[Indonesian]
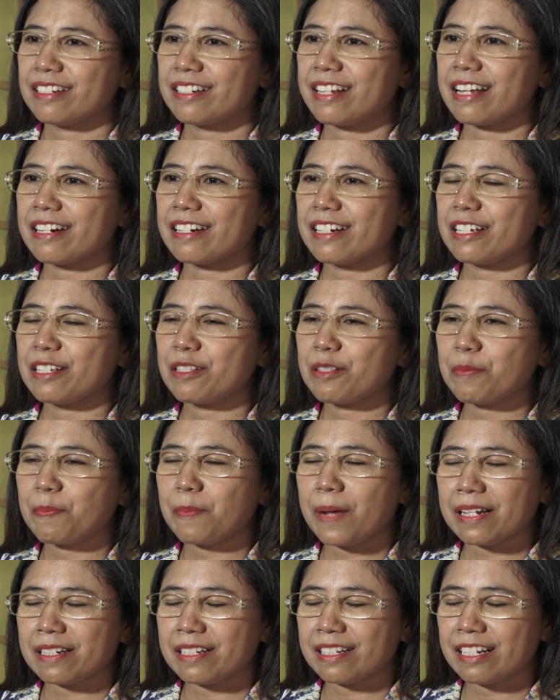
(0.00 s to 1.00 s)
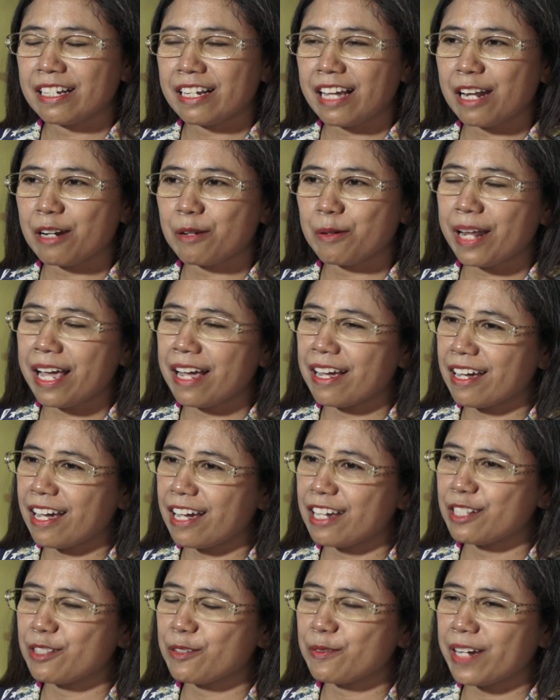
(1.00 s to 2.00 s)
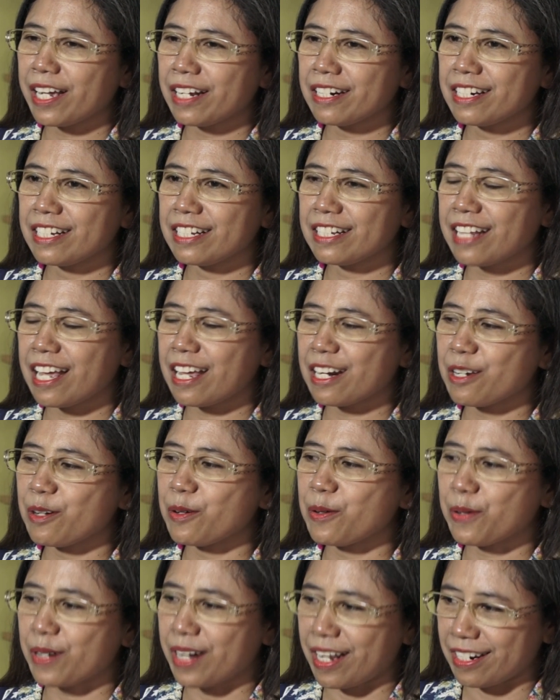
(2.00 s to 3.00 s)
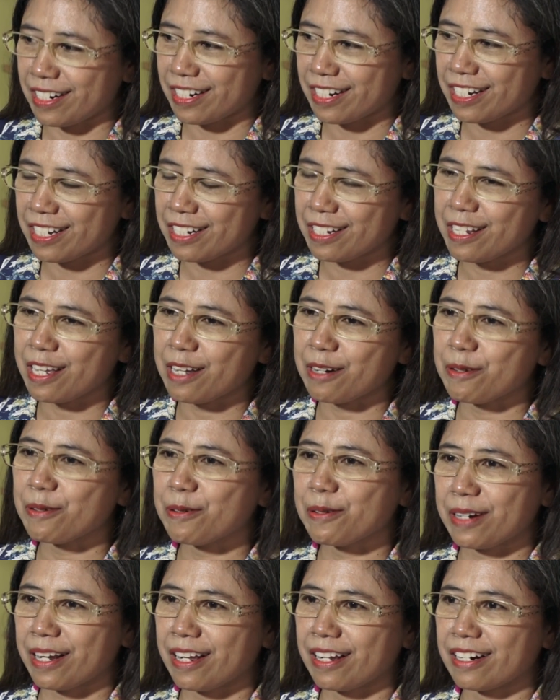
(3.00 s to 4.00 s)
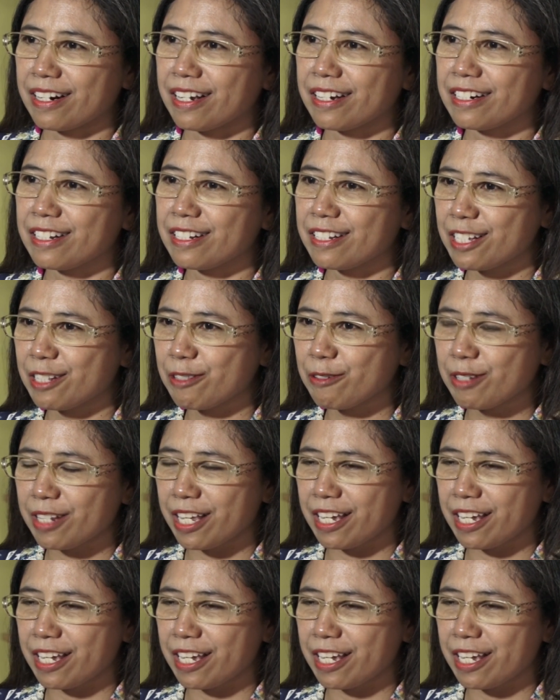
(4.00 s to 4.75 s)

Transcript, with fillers: dan itu pasti kalau langka itu kan dicari orang dikejar orang lah di situ